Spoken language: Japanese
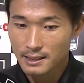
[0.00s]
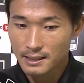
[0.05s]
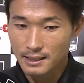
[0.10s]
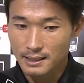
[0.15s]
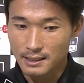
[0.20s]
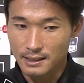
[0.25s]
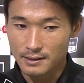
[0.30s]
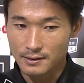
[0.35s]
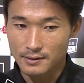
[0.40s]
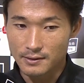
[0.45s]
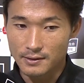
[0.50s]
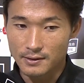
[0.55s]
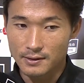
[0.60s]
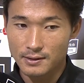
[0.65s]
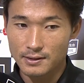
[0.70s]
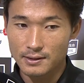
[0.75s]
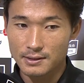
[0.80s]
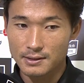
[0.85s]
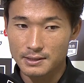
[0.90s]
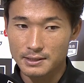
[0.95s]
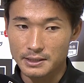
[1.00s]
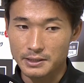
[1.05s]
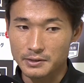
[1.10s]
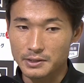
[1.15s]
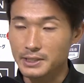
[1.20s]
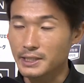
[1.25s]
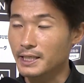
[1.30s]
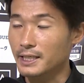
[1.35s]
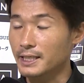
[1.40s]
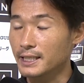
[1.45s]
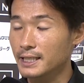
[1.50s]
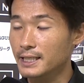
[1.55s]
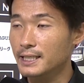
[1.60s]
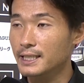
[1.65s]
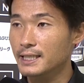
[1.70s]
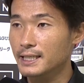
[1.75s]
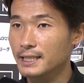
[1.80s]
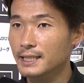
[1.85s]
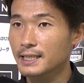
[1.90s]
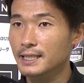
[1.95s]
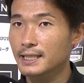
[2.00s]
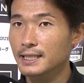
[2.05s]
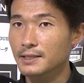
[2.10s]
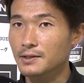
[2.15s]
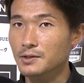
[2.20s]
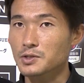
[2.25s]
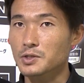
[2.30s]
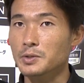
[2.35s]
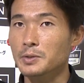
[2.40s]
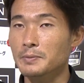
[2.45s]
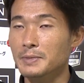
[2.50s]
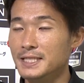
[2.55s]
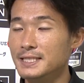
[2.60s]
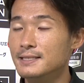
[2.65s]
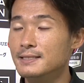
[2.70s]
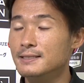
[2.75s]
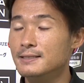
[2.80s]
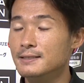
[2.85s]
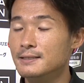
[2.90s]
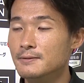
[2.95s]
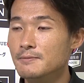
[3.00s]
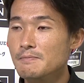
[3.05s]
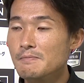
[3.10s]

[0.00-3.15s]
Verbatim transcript: あの次の試合に臨みます。